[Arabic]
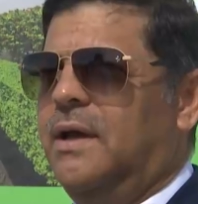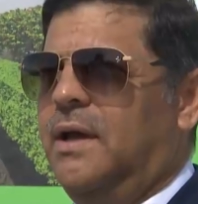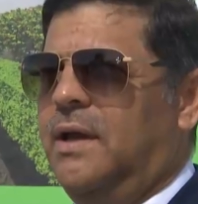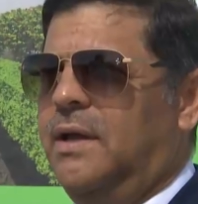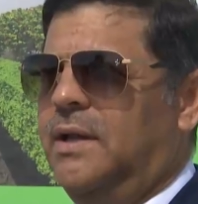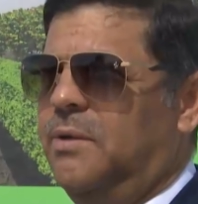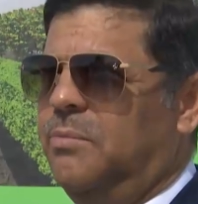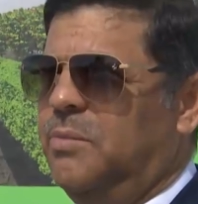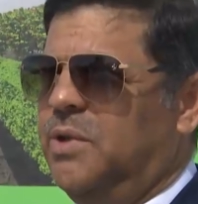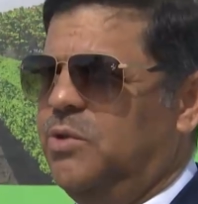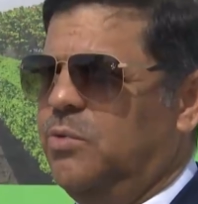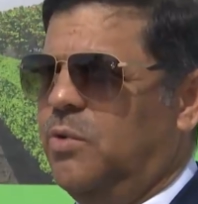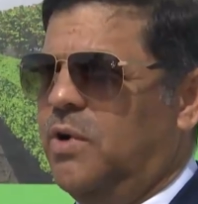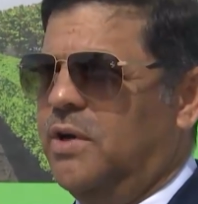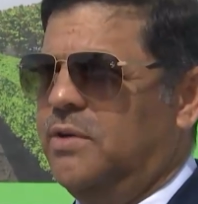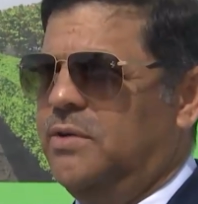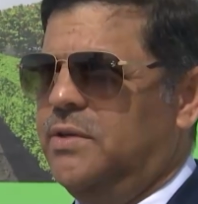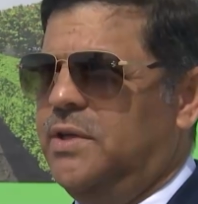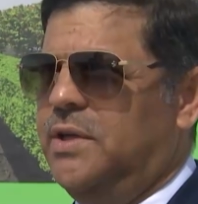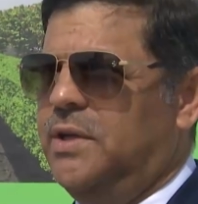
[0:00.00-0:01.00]
احنا
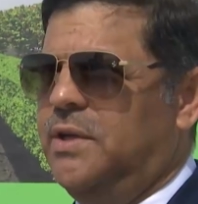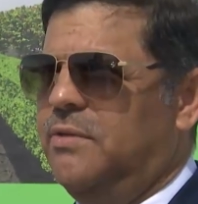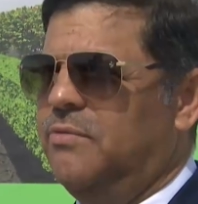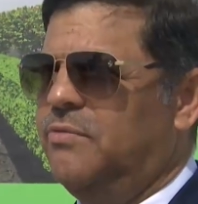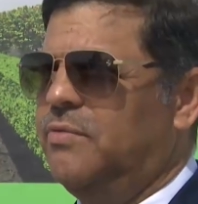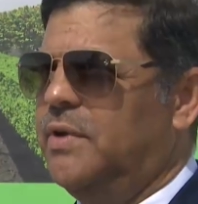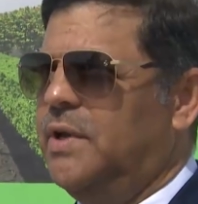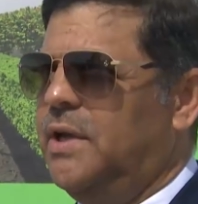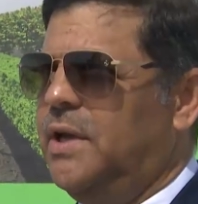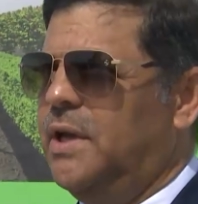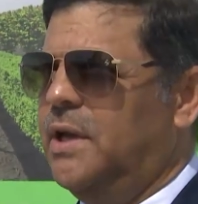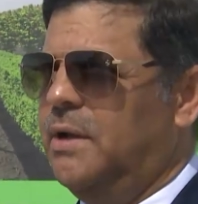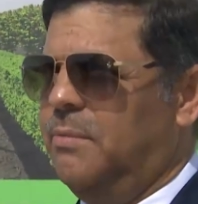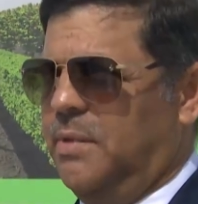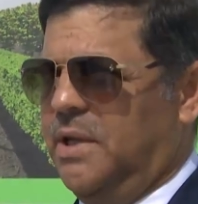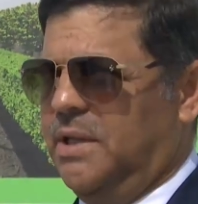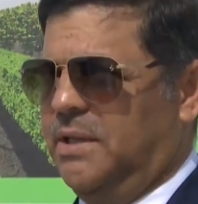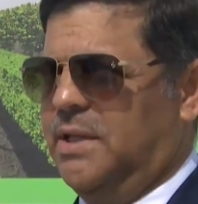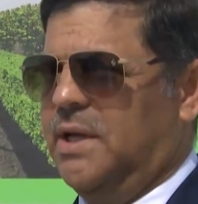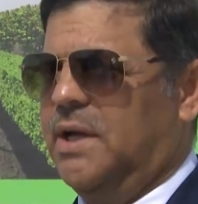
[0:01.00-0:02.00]
متواجدين في
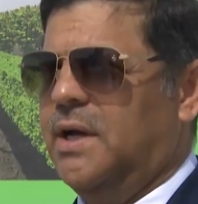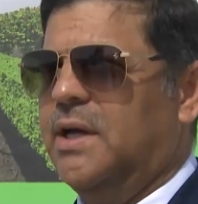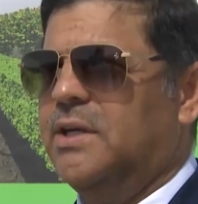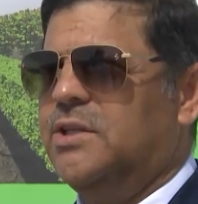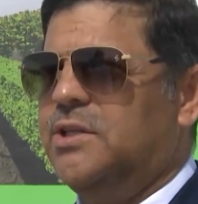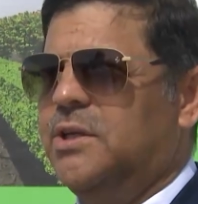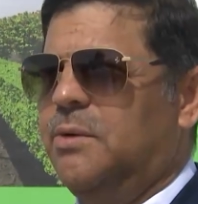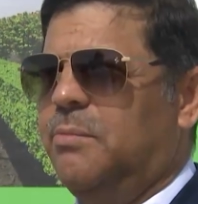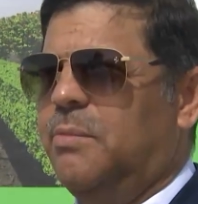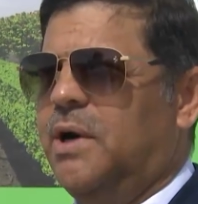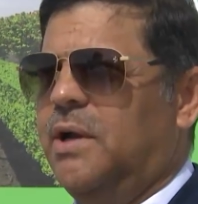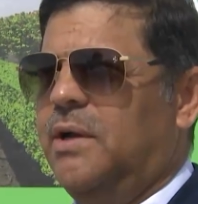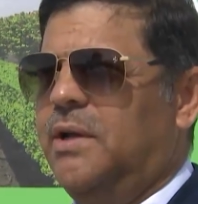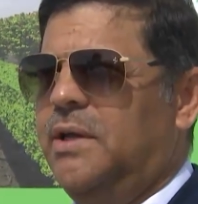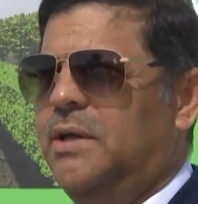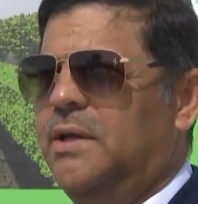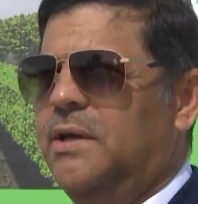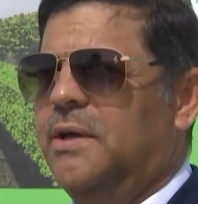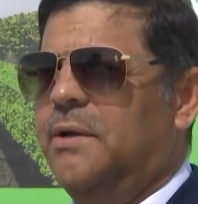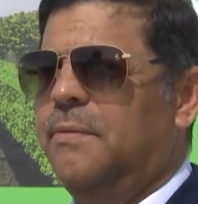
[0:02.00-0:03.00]
المنطقة
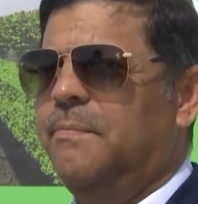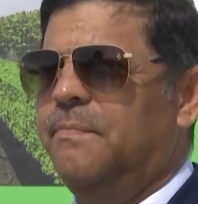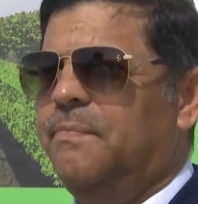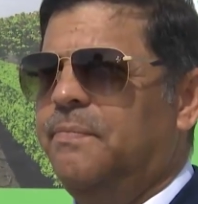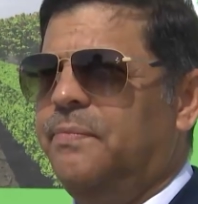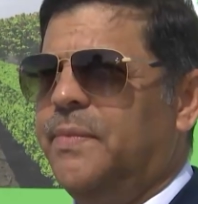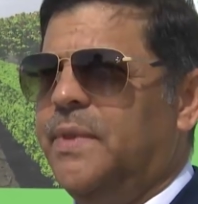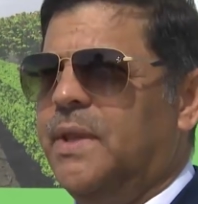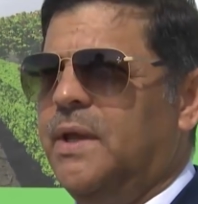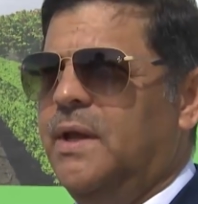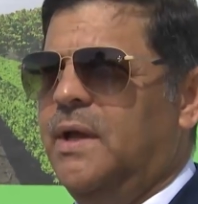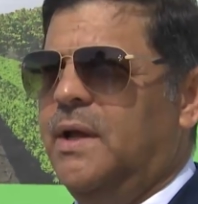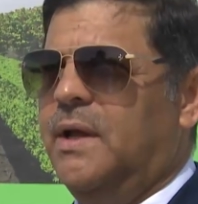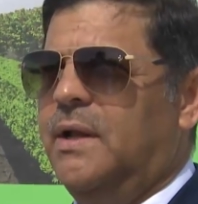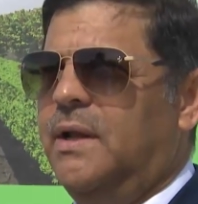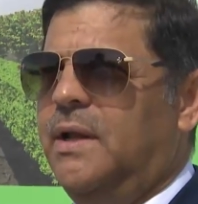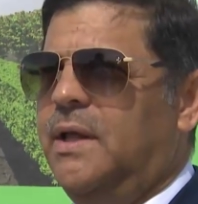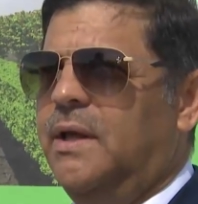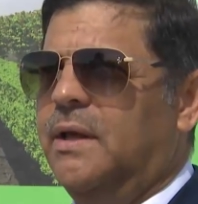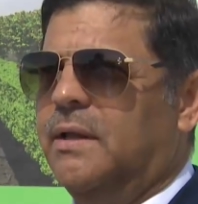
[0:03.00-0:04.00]
الشمالية
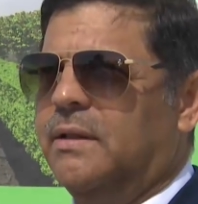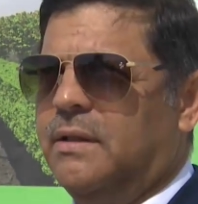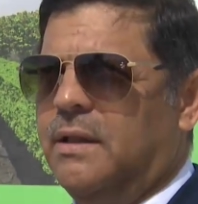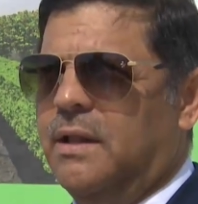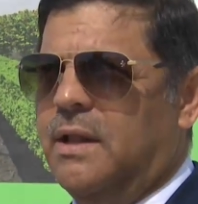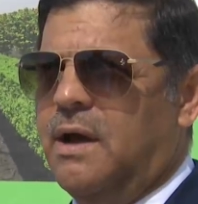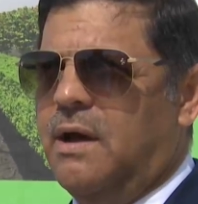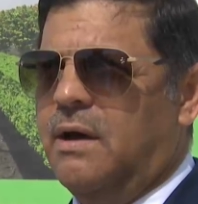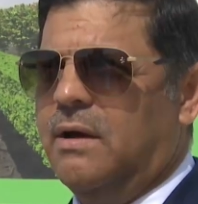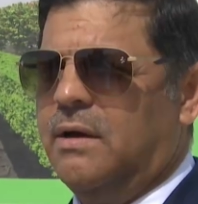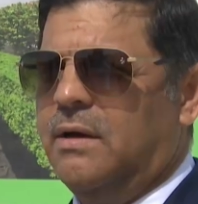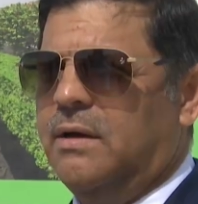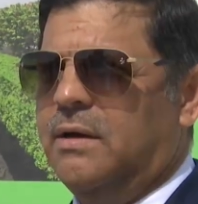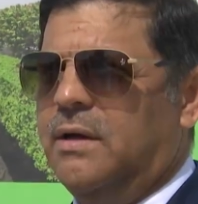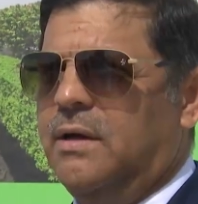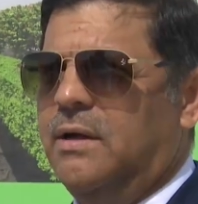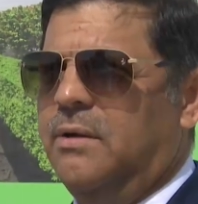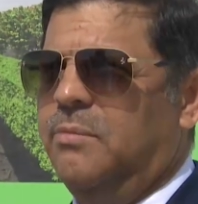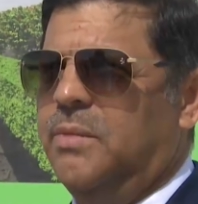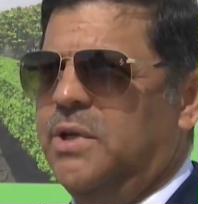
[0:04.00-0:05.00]
لإطلاق
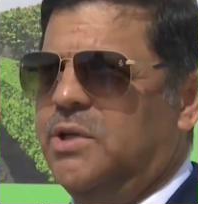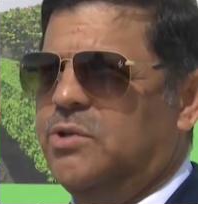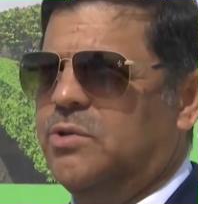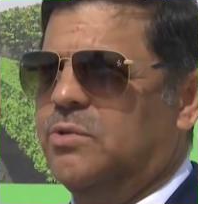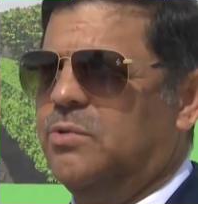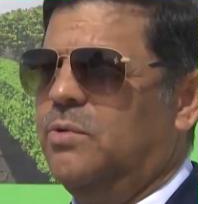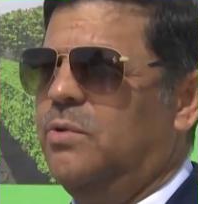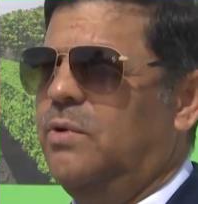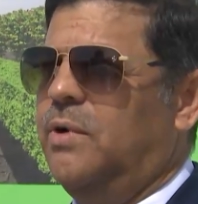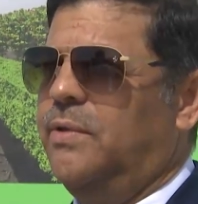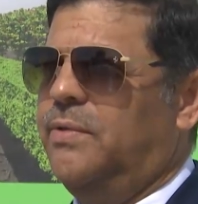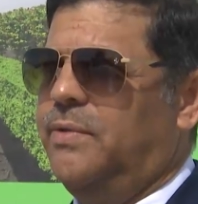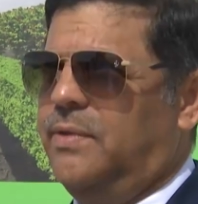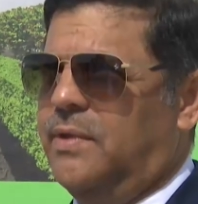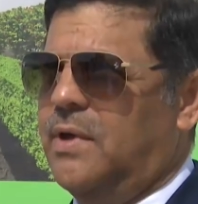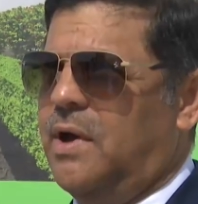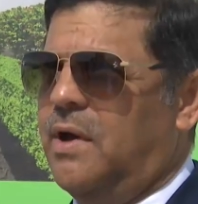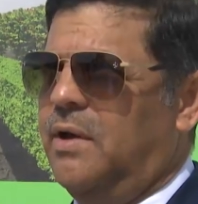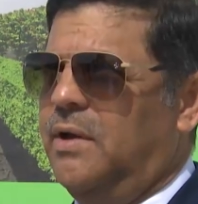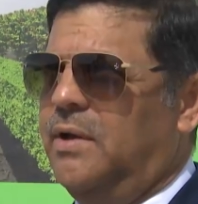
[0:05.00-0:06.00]
المشروع
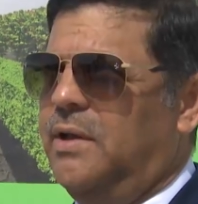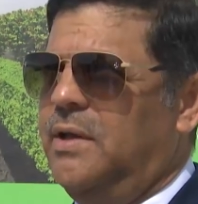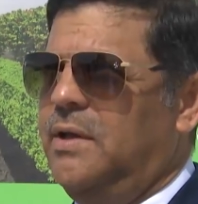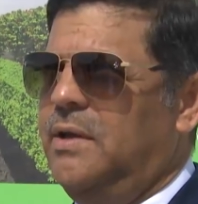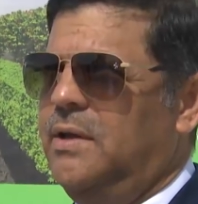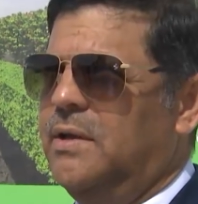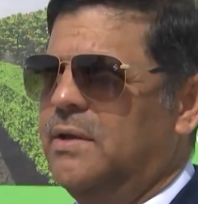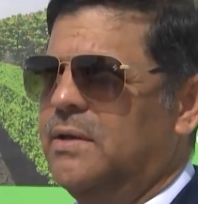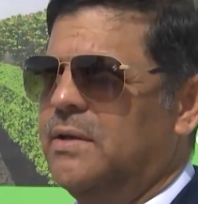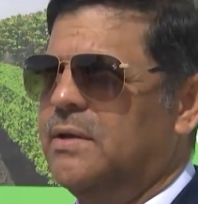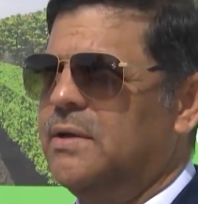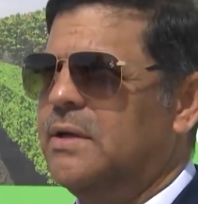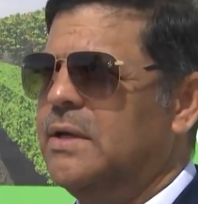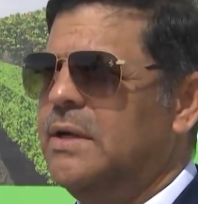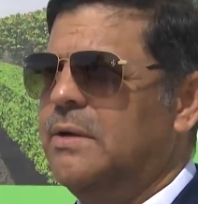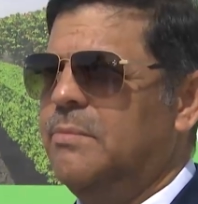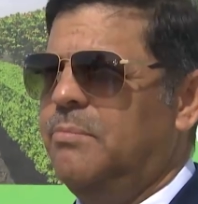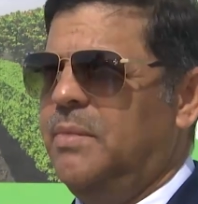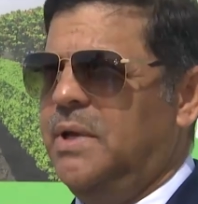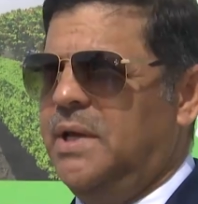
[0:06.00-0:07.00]
الثاني
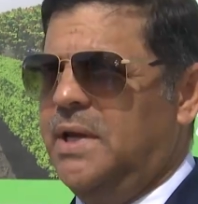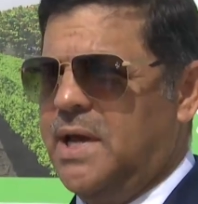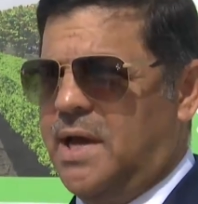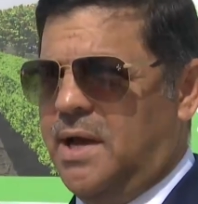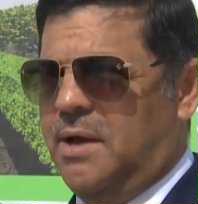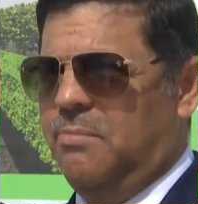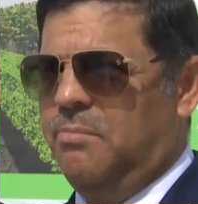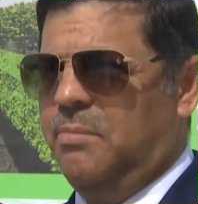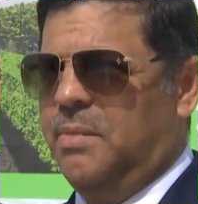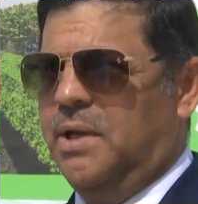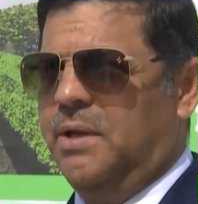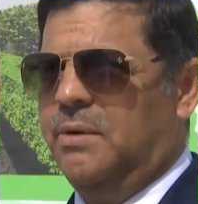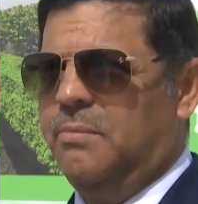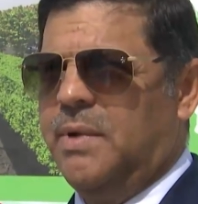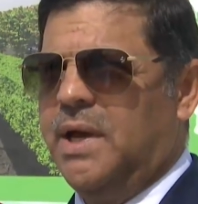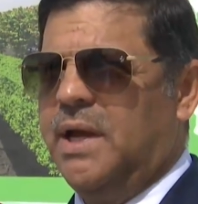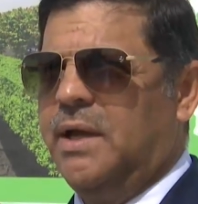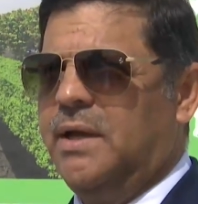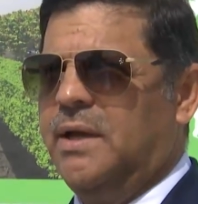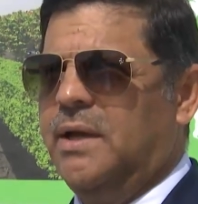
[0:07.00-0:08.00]
بدعم من
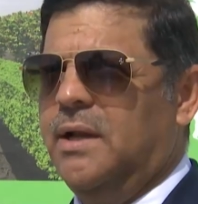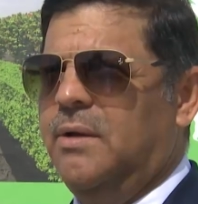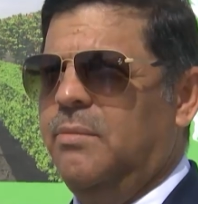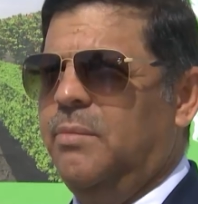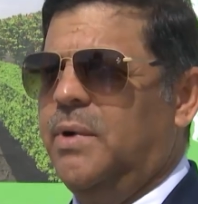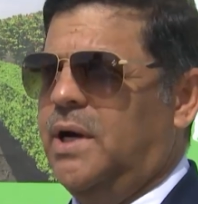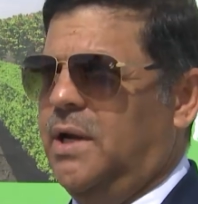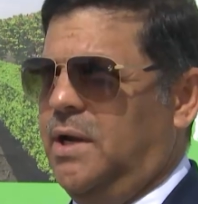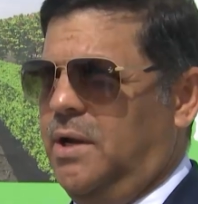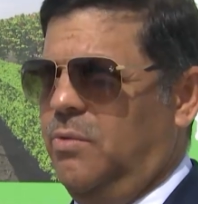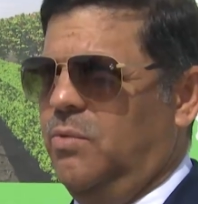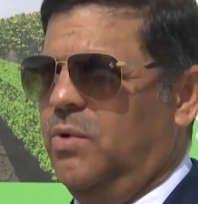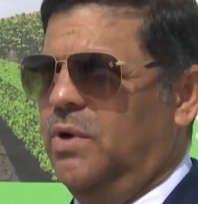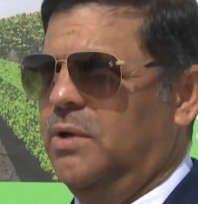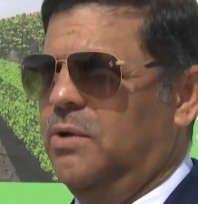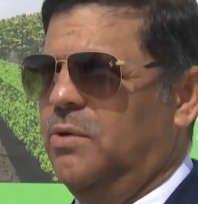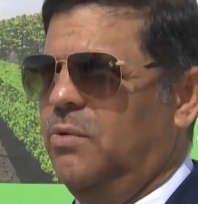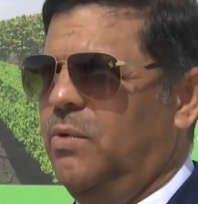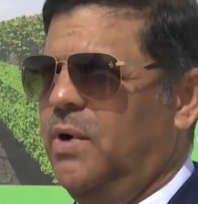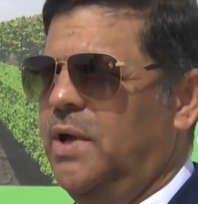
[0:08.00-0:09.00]
بنك البحرين
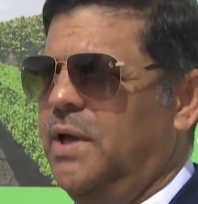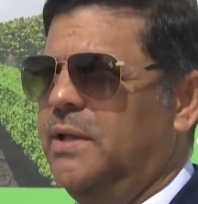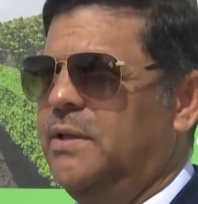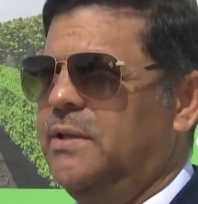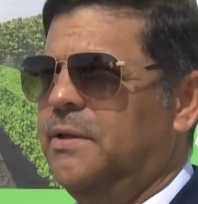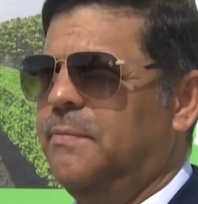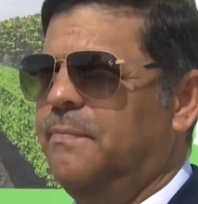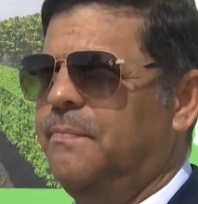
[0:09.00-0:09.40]
والكويت